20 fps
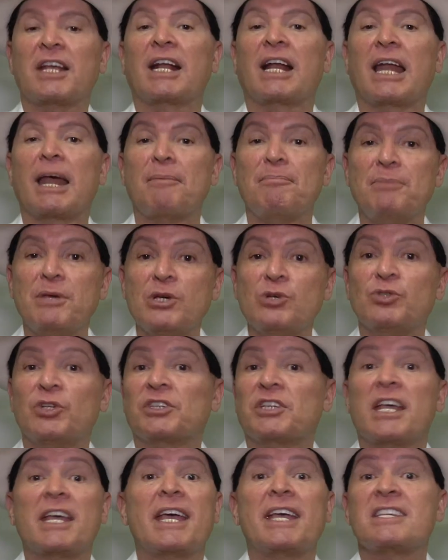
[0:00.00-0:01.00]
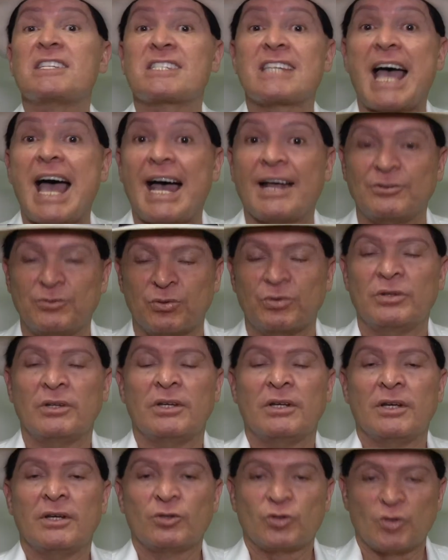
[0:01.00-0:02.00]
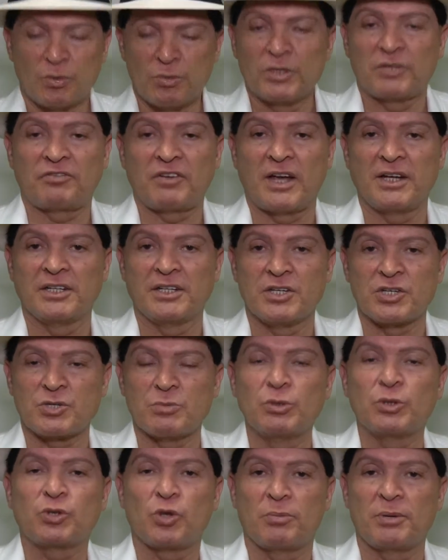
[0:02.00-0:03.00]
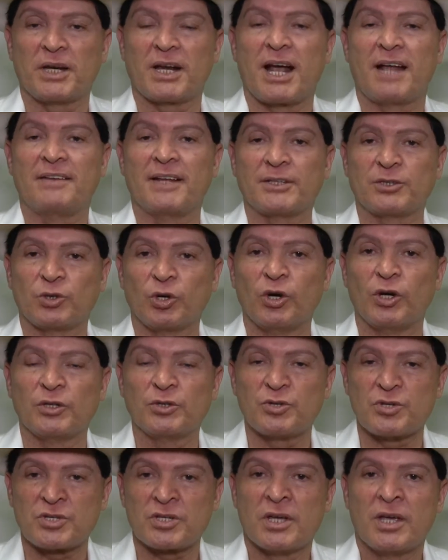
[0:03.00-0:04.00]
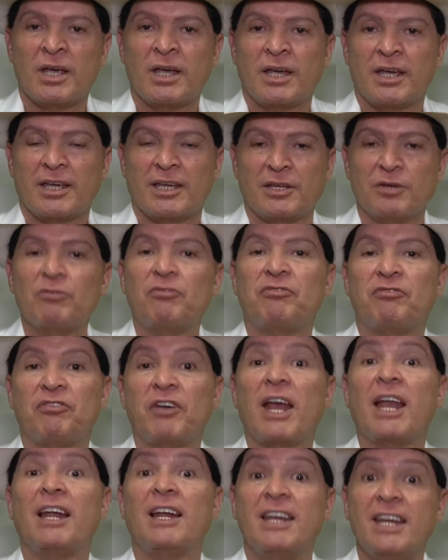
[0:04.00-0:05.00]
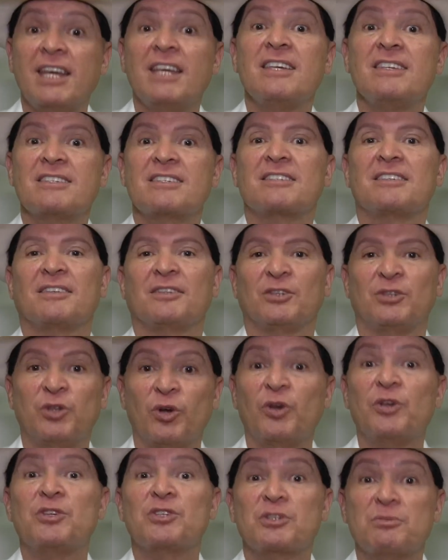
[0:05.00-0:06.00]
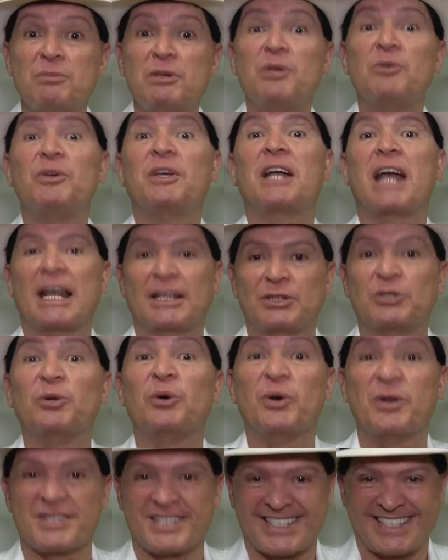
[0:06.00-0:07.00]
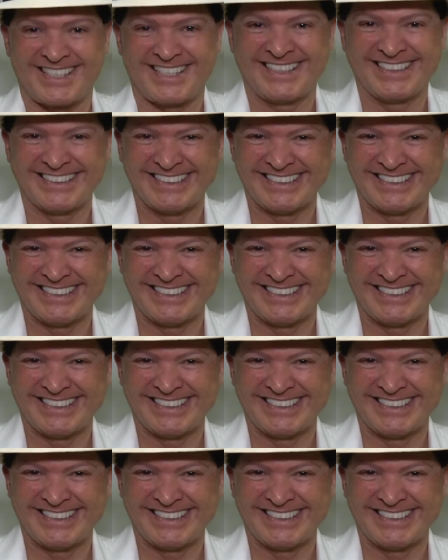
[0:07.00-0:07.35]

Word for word: Clemildo, tem Reisado. Estou muito feliz, muito obrigado a todos e um feliz 2014.